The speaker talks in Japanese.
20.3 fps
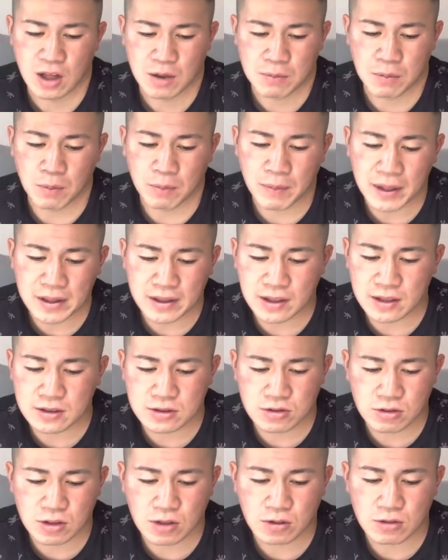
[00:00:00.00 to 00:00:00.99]
もう全く
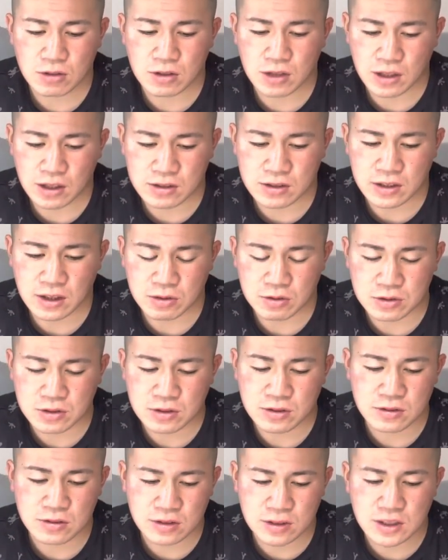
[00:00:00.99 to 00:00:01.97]
そんなことなくて、普
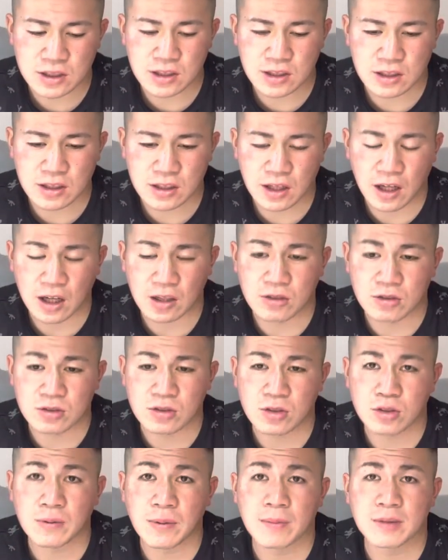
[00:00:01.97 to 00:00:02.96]
通に、あの、
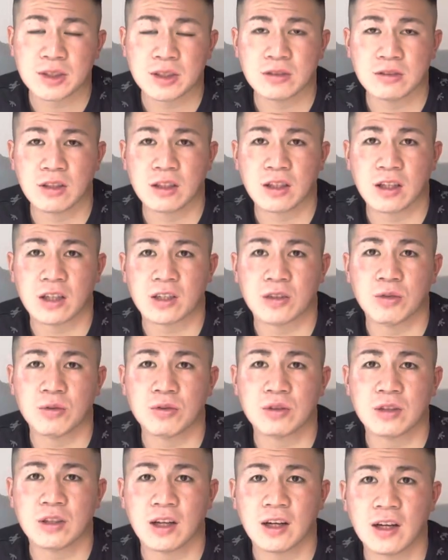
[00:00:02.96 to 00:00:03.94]
そのまま修学館に
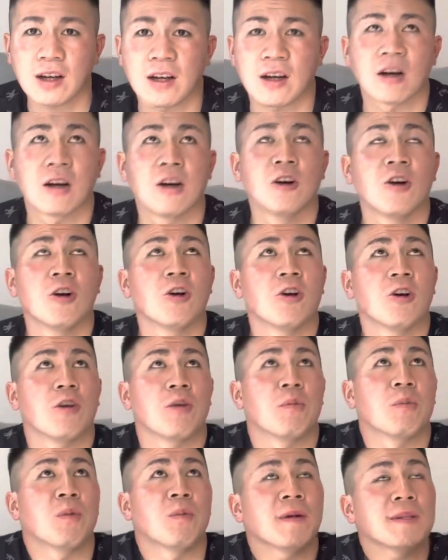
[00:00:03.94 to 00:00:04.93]
おったら、
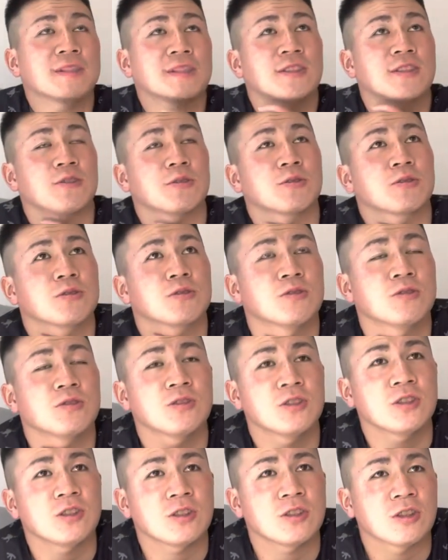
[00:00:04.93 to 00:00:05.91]
もうマジで普通
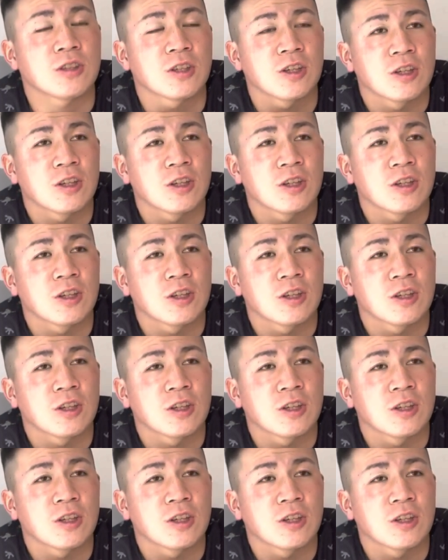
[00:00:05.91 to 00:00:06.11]
に、